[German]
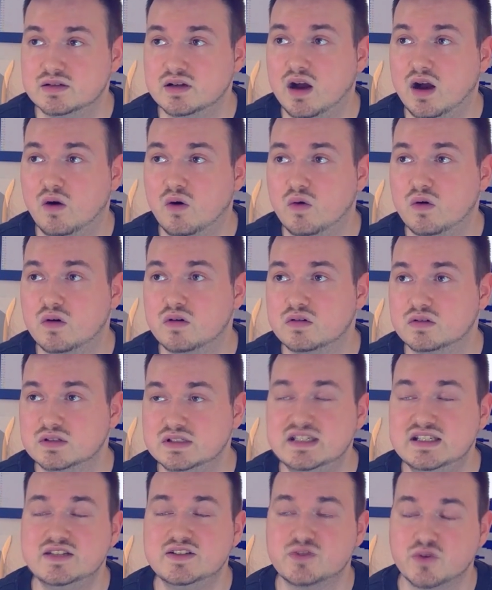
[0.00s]
auch,
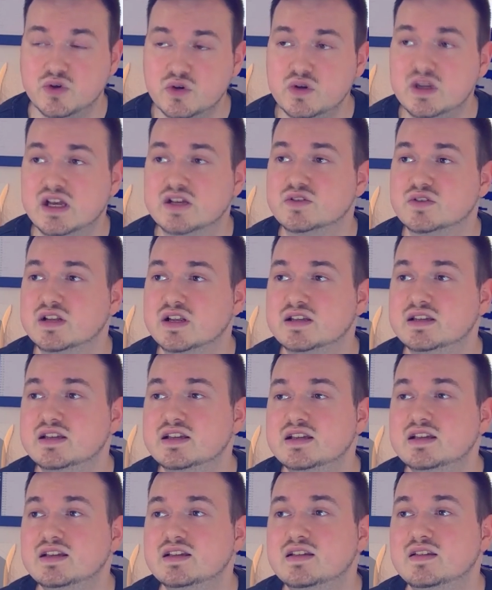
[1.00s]
nicht diese Rückkehr, sondern
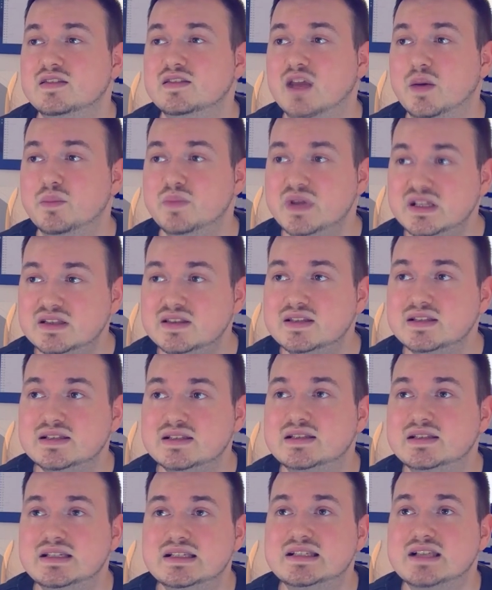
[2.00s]
damit
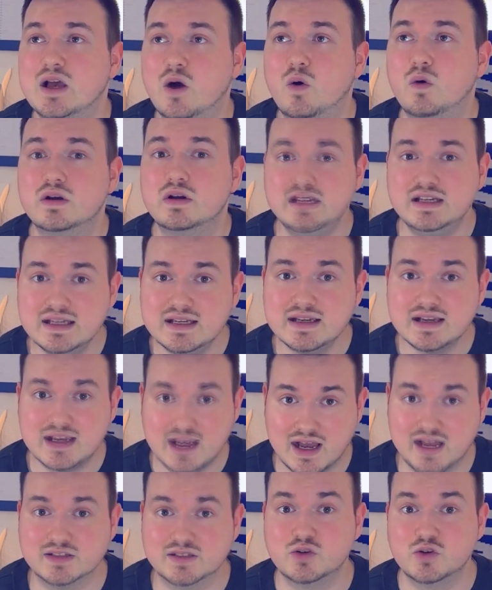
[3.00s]
dies auch gelingen
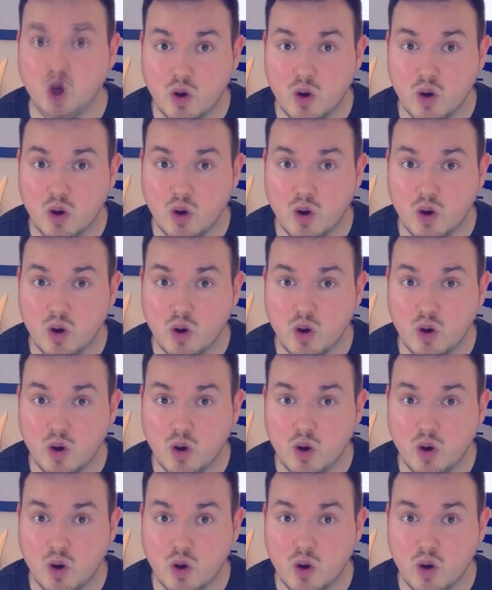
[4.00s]
kann,